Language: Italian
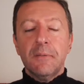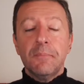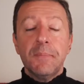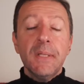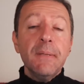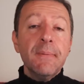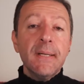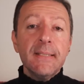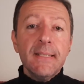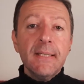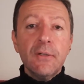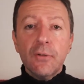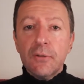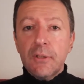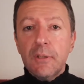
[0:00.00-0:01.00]
Prima
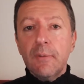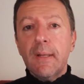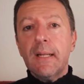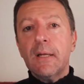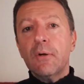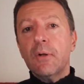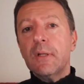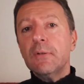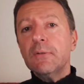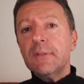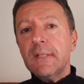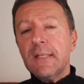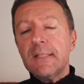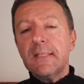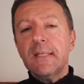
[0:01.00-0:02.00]
di continuare con la
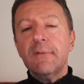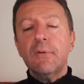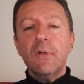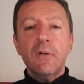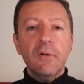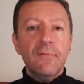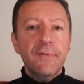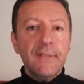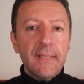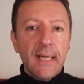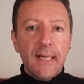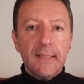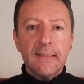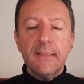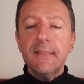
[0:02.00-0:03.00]
notizia volevo
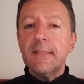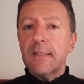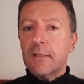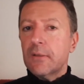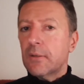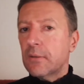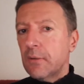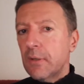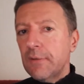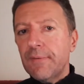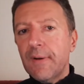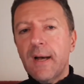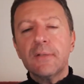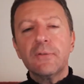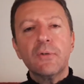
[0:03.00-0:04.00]
invitarti, se ancora non l'hai
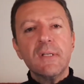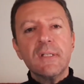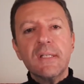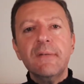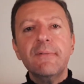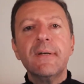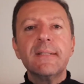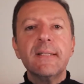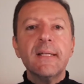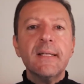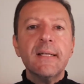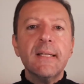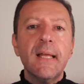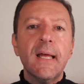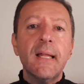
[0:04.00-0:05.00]
fatto, a iscriverti al
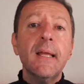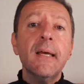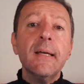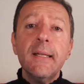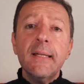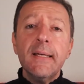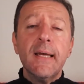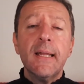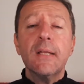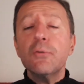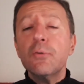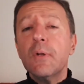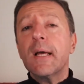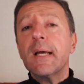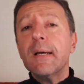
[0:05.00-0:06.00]
canale e a cliccare
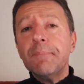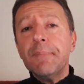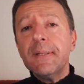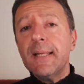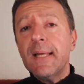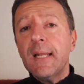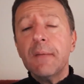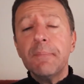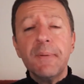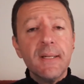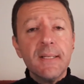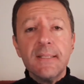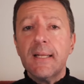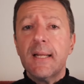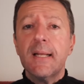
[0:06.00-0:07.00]
sulla campanella per
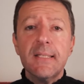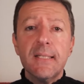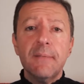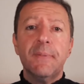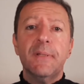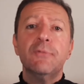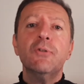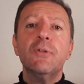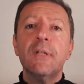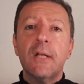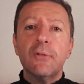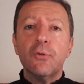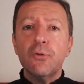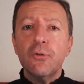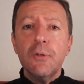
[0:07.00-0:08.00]
restare sempre
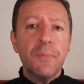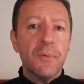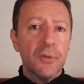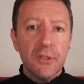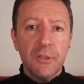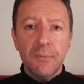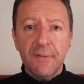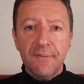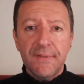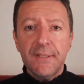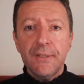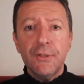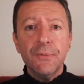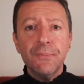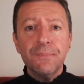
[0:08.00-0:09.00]
aggiornato sui prossimi
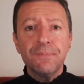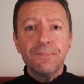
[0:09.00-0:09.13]
video.